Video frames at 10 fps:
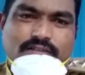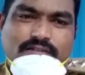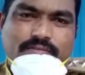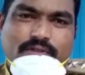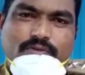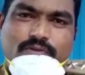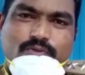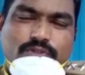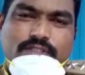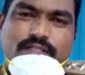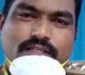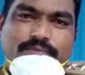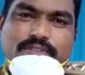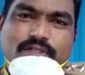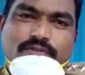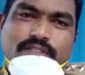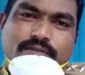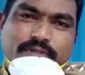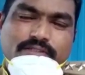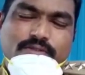మనకు సూచకంగా కనిపిస్తూ ఉంది ఈ
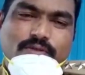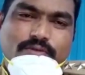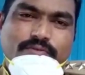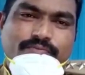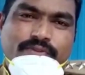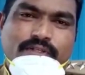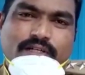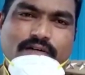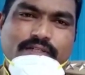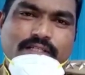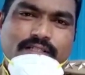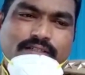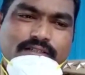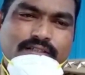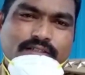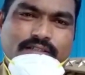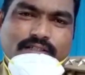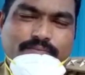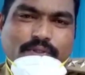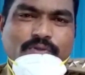పరిస్థితులు కాబట్టి
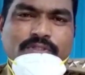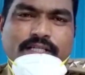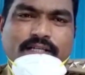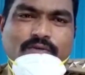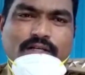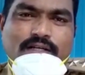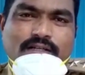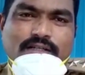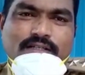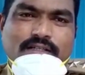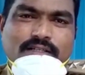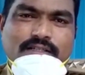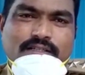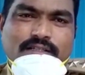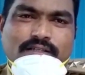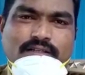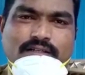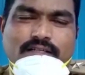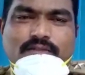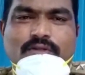ఇప్పటి నుంచి అయినా కూడా
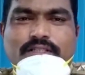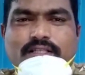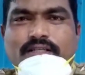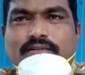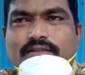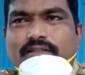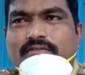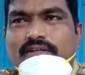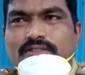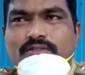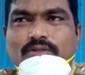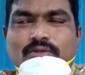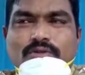గతంలో అయితే వయసుతో